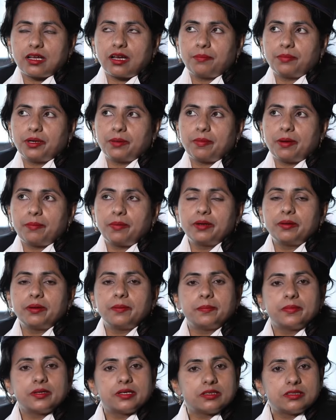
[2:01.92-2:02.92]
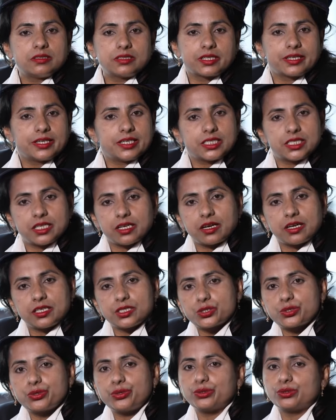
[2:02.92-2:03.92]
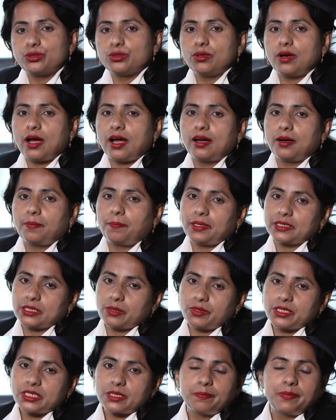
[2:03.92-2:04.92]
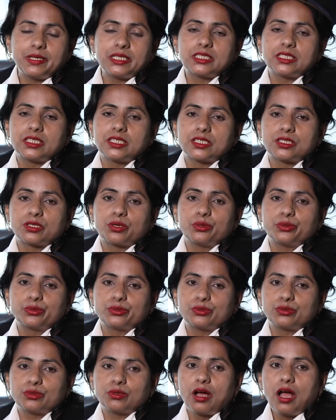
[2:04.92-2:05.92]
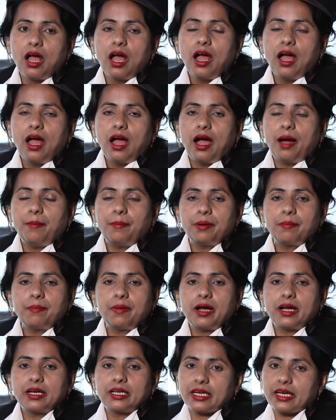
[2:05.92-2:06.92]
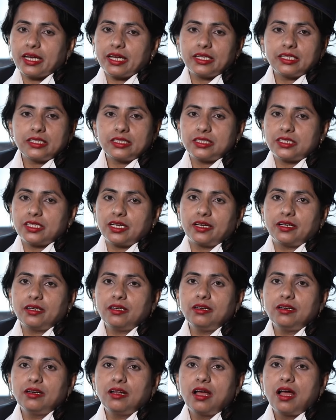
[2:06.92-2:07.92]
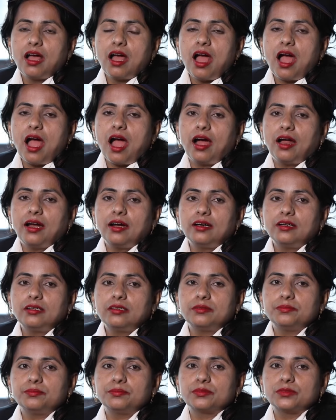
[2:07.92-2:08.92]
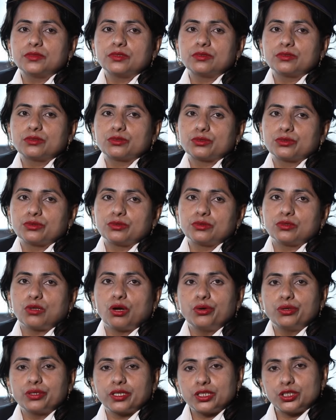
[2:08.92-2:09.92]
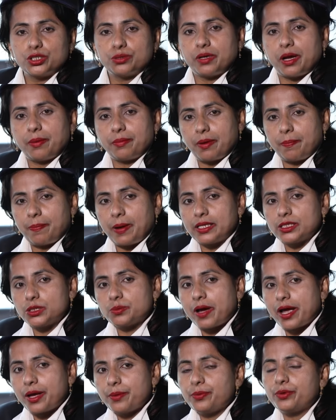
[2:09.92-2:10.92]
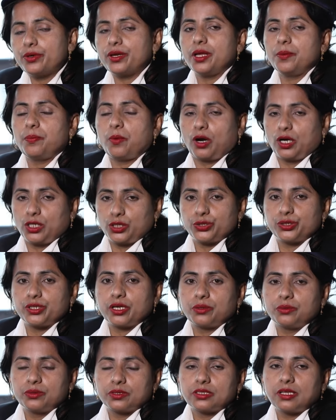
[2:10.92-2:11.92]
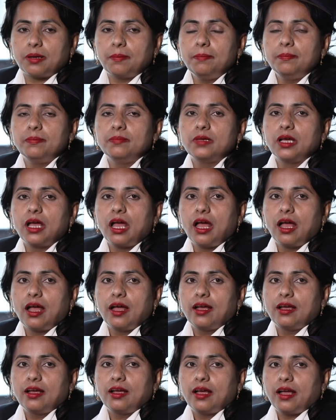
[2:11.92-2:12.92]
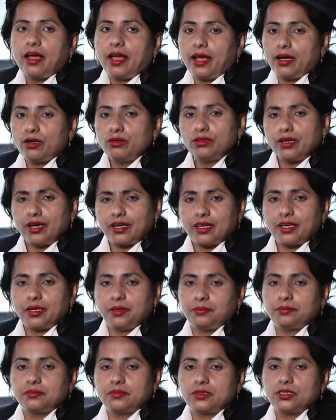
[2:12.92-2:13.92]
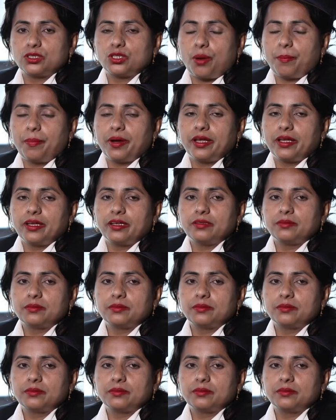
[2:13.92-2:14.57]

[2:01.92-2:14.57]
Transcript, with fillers: আমার বাবা কৃষি কাজ করত আর পাশাপাশি বিজনেস করত আমার মা গৃহিণী ছিলেন আর তখনকার সময় আমরা পাঁচ ভাই বোনেই পড়াশোনা করতাম এখন আর কি সবাই